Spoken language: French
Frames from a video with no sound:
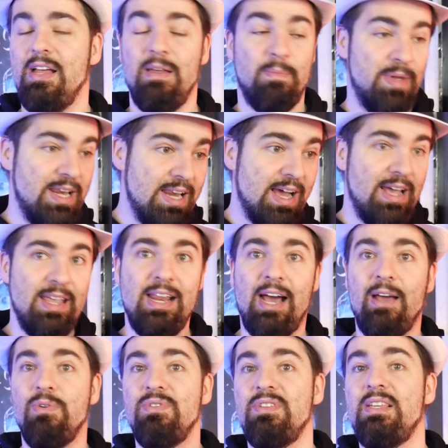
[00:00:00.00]
Mais là, il a
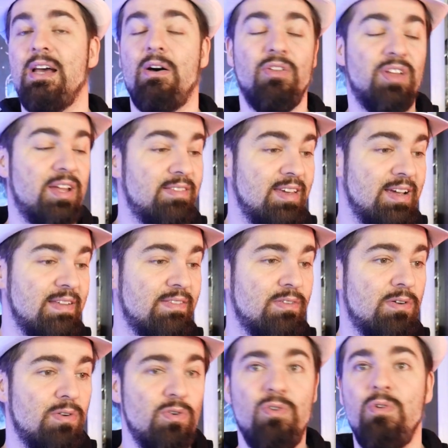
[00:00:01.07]
réussi à rendre
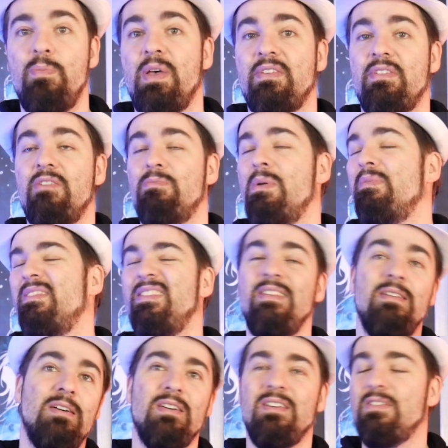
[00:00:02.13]
intéressant le personnage, même si
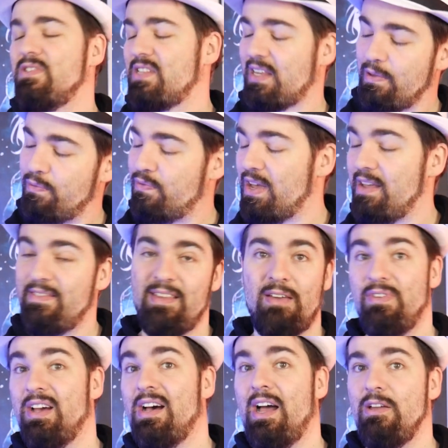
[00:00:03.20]
ce qu'il fait
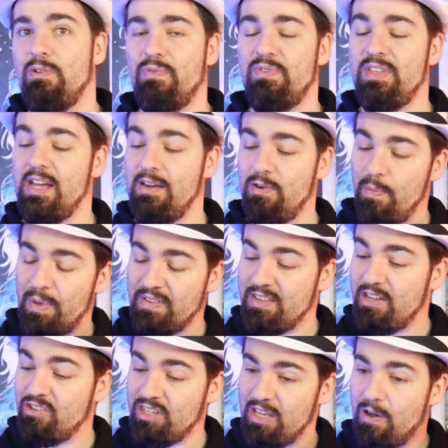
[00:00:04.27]
servira à rien au final, le
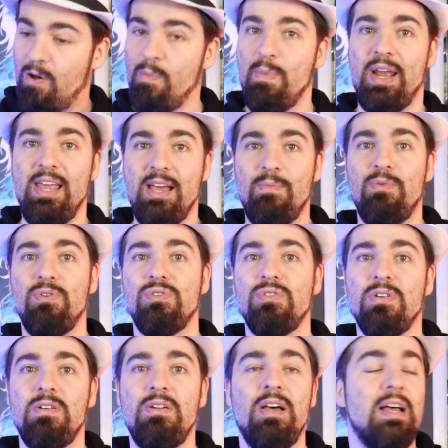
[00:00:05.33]
personnage qui rend malléable le
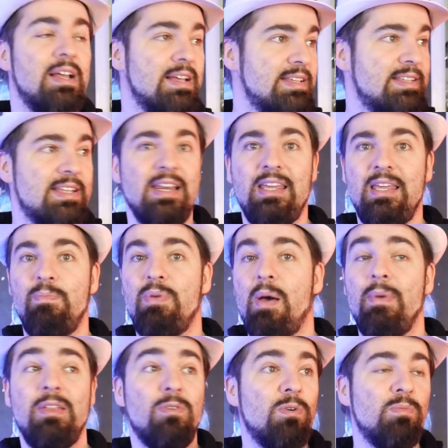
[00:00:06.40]
sol, celle qui
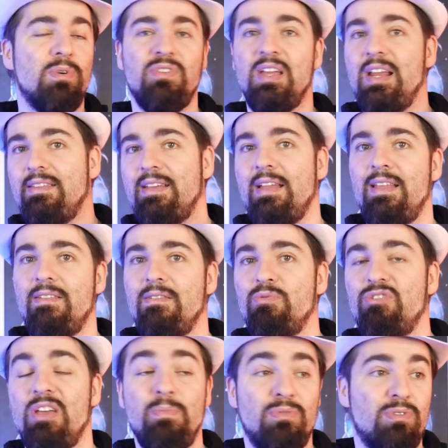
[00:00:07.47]
permet d'augmenter la taille des
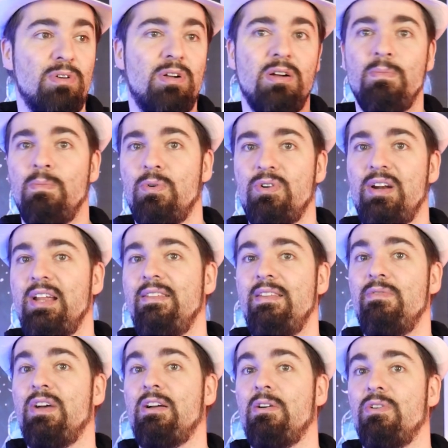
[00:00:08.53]
objets, puisque quand Mount Lady
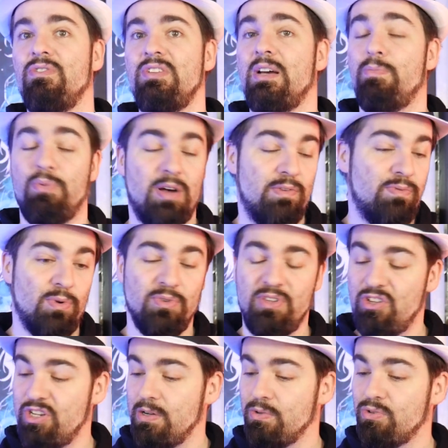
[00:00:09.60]
va grandir pour
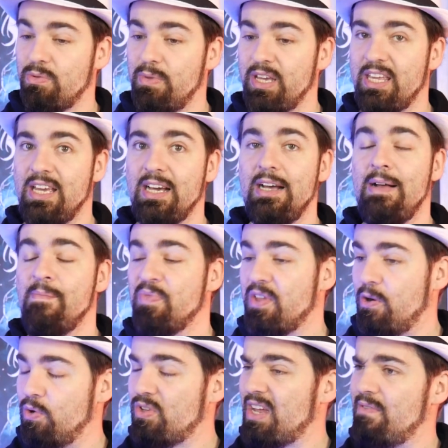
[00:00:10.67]
affronter Gigantomachia,
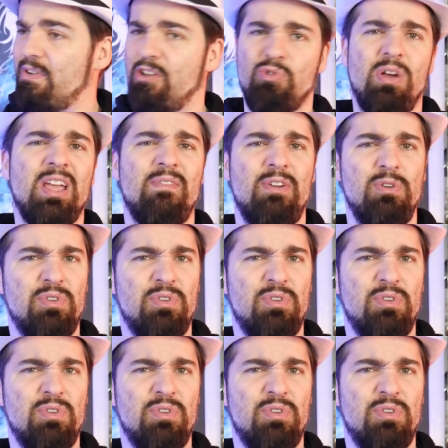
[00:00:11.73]
l'autre, je crois qu'elle va